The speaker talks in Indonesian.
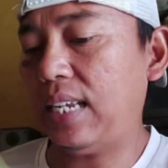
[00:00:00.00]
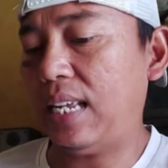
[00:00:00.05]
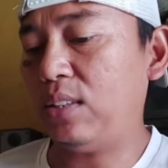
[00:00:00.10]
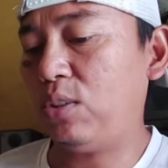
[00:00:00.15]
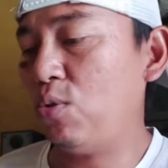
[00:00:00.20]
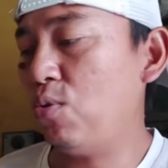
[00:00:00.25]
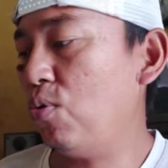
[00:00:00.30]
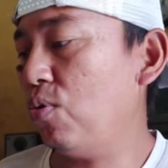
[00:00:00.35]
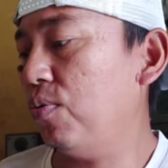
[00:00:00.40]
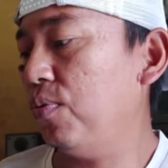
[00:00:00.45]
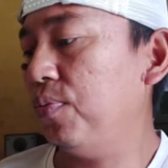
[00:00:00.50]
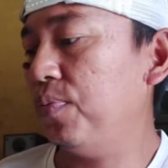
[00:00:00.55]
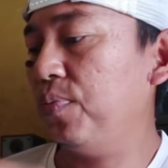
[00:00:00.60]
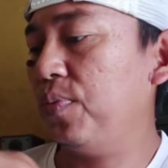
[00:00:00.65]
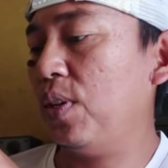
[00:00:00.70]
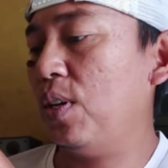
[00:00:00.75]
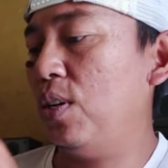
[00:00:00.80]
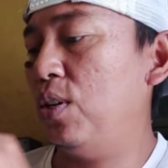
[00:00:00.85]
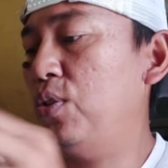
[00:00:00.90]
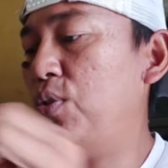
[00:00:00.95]
satu
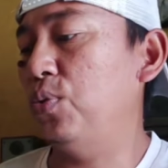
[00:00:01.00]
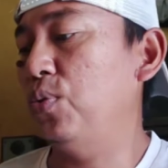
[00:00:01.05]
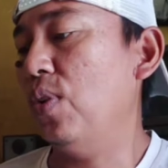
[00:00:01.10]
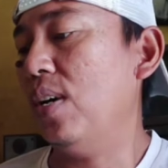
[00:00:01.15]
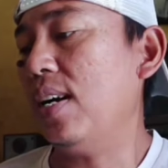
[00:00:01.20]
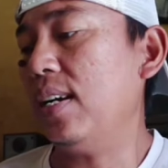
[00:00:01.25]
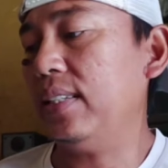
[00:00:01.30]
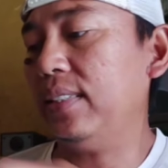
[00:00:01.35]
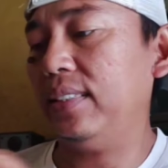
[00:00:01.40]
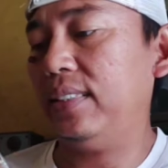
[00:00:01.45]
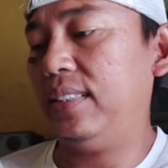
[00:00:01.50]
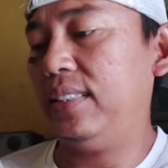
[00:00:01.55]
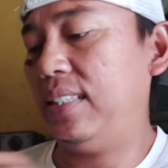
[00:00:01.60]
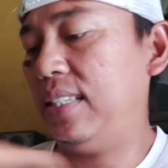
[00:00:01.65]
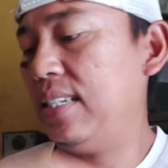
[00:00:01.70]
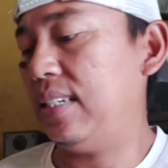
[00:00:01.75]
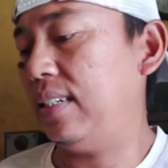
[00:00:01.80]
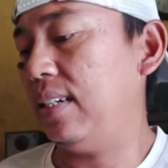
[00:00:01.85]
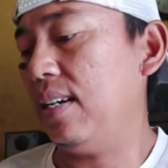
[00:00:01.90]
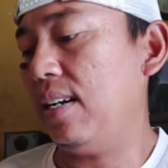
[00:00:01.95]

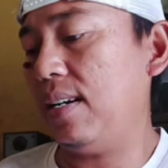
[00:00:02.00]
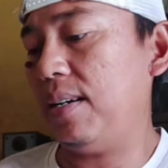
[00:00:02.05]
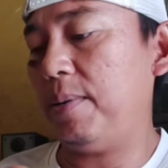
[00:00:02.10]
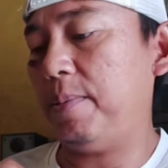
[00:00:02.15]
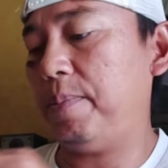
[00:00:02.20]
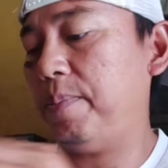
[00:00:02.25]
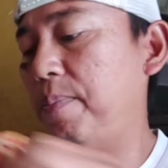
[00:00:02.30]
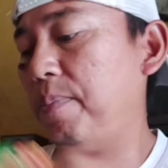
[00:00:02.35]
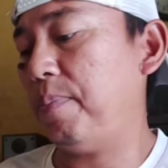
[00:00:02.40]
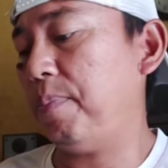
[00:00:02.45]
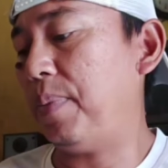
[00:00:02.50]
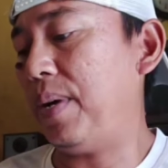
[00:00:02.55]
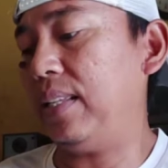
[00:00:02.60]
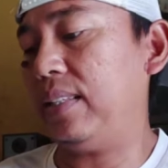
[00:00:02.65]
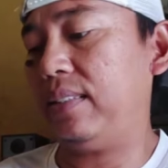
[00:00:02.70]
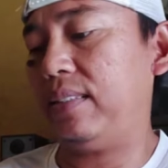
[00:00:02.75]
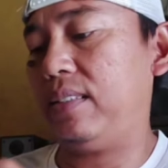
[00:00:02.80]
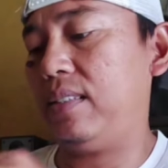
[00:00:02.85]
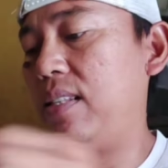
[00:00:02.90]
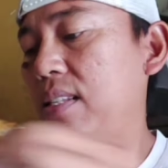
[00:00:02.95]
2 3
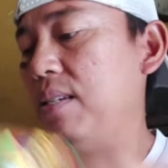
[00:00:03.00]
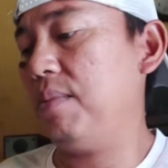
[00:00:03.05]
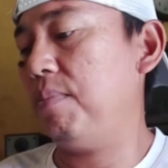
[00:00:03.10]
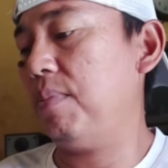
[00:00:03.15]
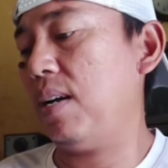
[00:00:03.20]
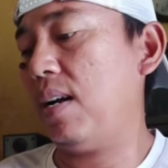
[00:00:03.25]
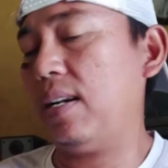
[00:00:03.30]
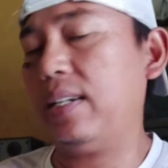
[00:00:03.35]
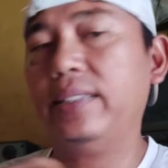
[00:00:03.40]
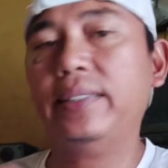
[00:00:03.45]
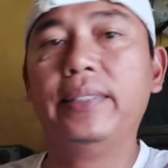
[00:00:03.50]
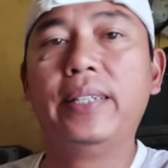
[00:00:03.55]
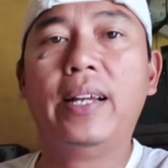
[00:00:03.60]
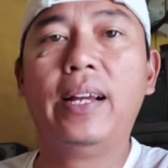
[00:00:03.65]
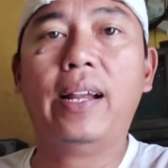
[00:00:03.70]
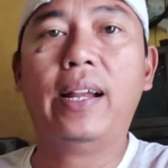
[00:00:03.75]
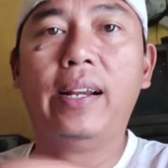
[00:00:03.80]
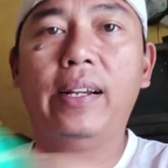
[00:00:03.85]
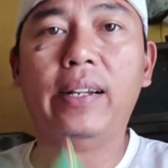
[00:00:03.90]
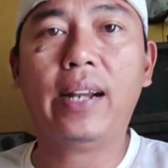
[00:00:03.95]
4 5
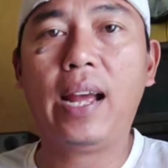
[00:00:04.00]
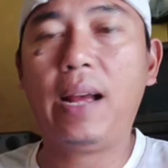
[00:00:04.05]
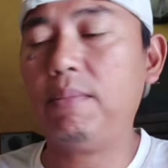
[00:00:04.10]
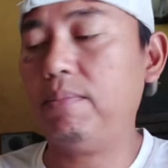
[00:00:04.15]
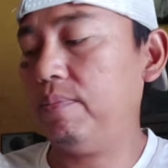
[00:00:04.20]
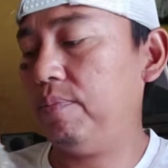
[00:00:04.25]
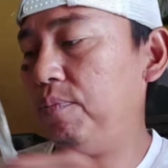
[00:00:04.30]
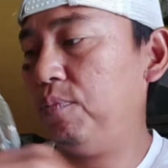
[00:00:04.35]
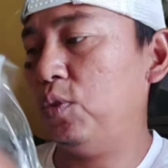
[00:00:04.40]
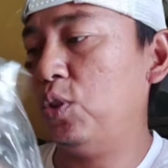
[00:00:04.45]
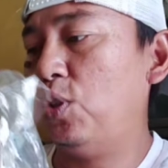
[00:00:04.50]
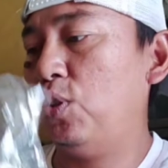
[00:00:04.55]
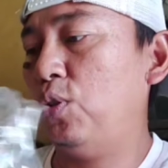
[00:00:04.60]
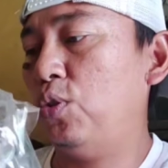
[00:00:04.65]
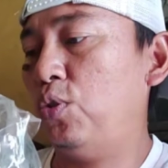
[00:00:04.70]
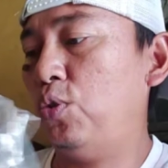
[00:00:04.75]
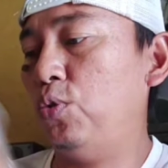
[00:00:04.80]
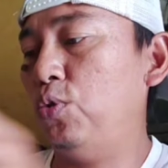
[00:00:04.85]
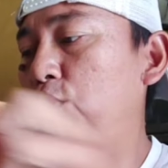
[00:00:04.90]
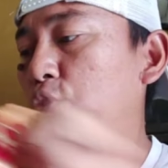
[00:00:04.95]
6 7 8 9